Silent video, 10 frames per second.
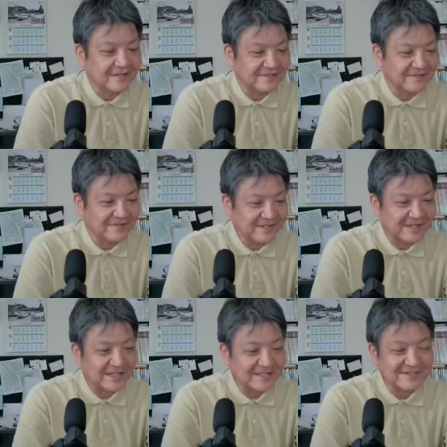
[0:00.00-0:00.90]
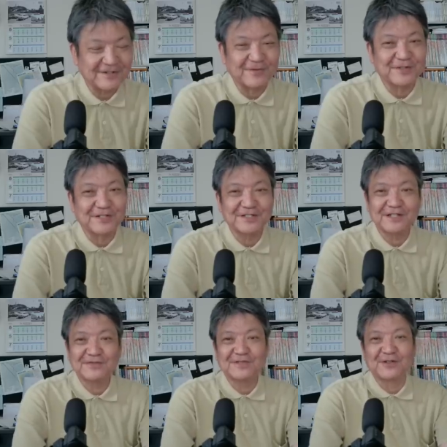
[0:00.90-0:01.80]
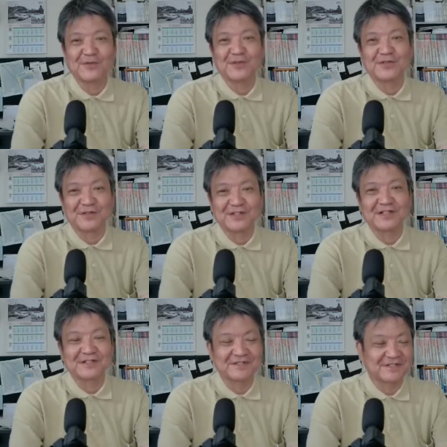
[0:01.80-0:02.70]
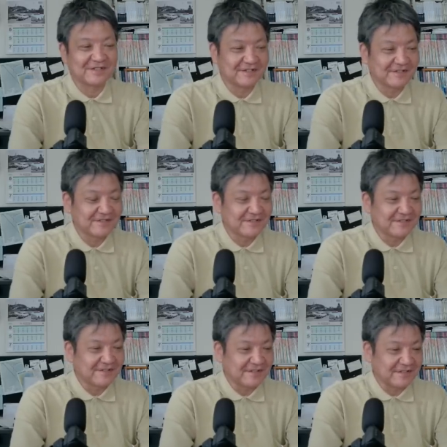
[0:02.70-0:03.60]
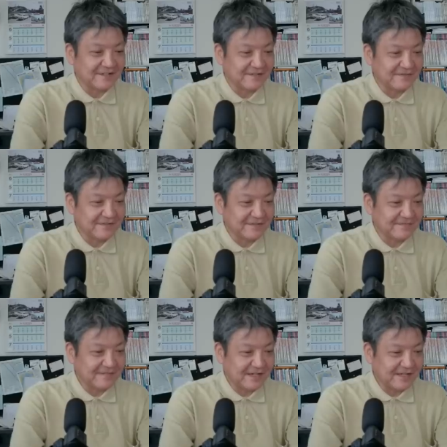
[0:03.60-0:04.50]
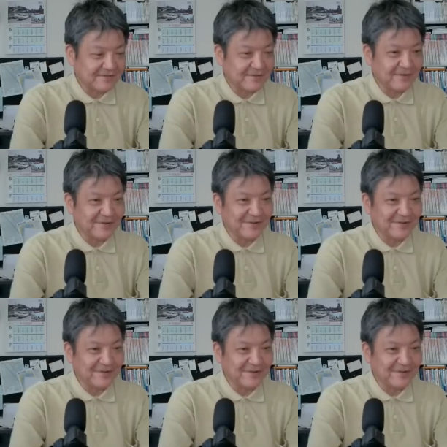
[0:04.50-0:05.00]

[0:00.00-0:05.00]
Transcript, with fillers: あのいや何冊か読みました2冊ぐらい読みましたよ私えー、まああの